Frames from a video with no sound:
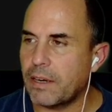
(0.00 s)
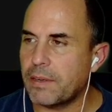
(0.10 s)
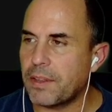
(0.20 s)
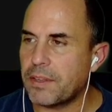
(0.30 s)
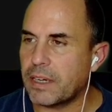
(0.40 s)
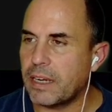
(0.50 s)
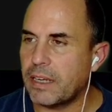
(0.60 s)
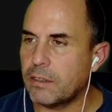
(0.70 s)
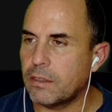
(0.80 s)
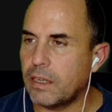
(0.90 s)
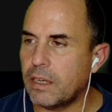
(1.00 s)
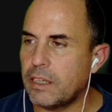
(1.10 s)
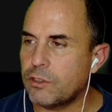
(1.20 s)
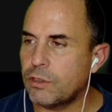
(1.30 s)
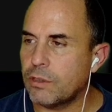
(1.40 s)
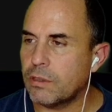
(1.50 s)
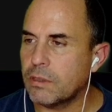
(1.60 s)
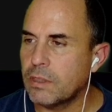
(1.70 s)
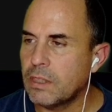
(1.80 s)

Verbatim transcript: le voy a decir que hecho